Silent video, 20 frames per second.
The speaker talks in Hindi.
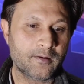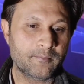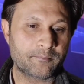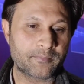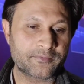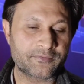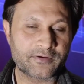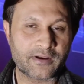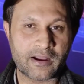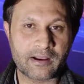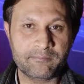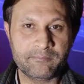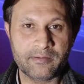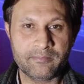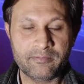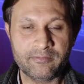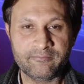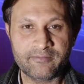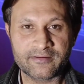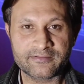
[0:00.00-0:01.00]
पंजाब में
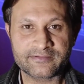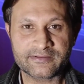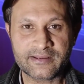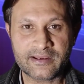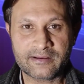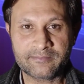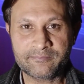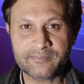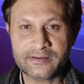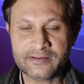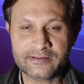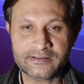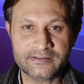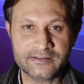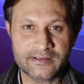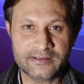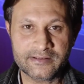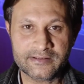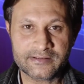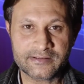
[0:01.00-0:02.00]
भी वैसे आपने
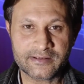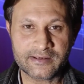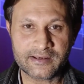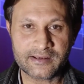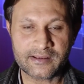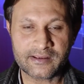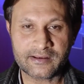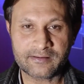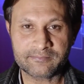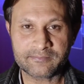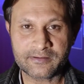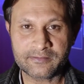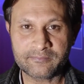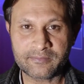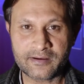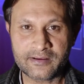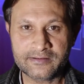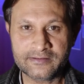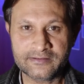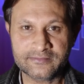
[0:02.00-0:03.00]
किया ही क्या है आपके
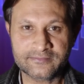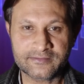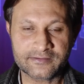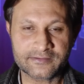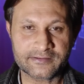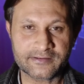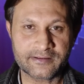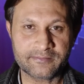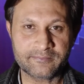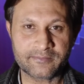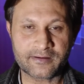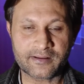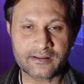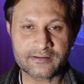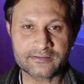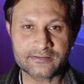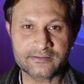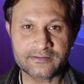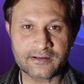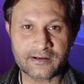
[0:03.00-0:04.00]
भाई ने सड़कें बना
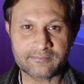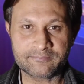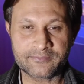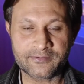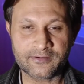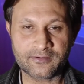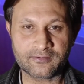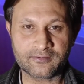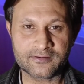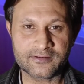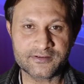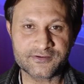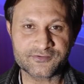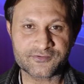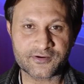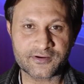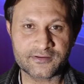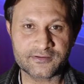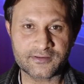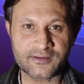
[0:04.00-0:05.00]
दी आपने ऑरेंज
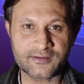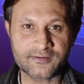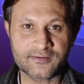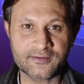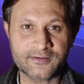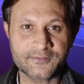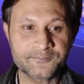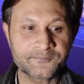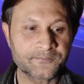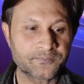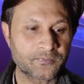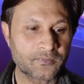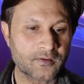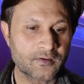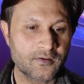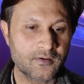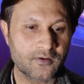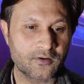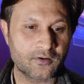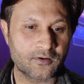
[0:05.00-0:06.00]
ट्रेन दे दी
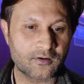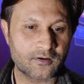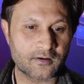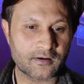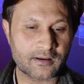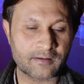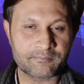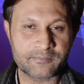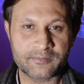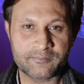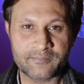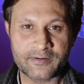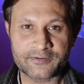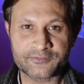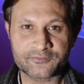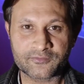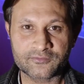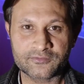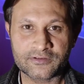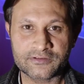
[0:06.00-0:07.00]
और आपने
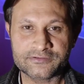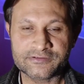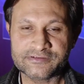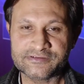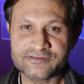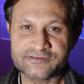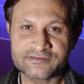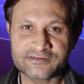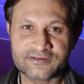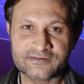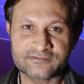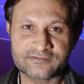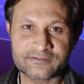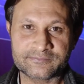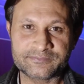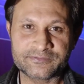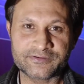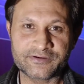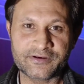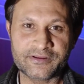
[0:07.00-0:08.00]
मेट्रो दे दी जिसकी
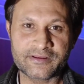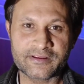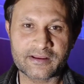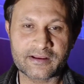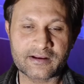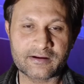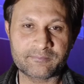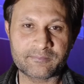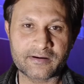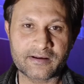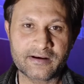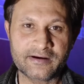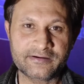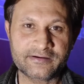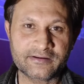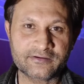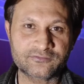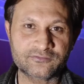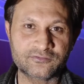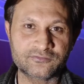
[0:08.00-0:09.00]
सब्सिडियाँ हमारे
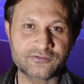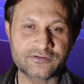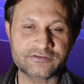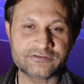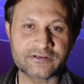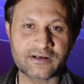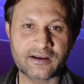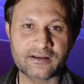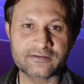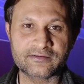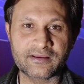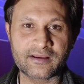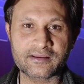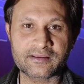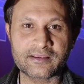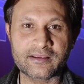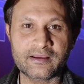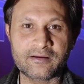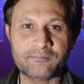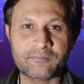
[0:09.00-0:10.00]
टैक्सों से जा जा
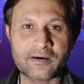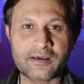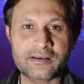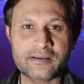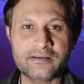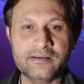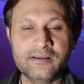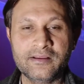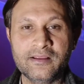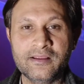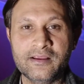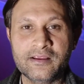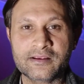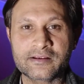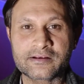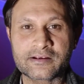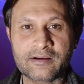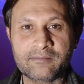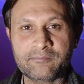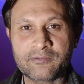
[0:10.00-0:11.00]
के हमारी
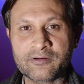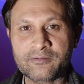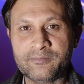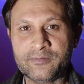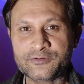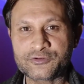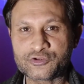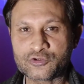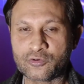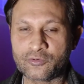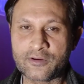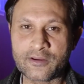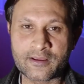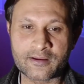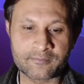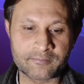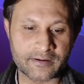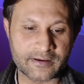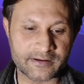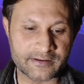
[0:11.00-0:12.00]
कमर पे
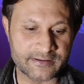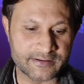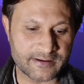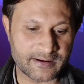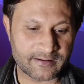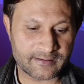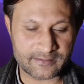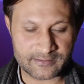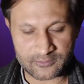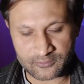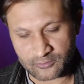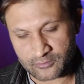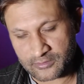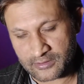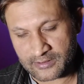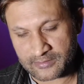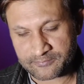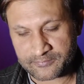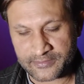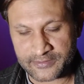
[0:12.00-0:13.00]
छुरियाँ मारियाँ और
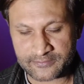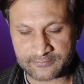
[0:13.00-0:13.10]
आपने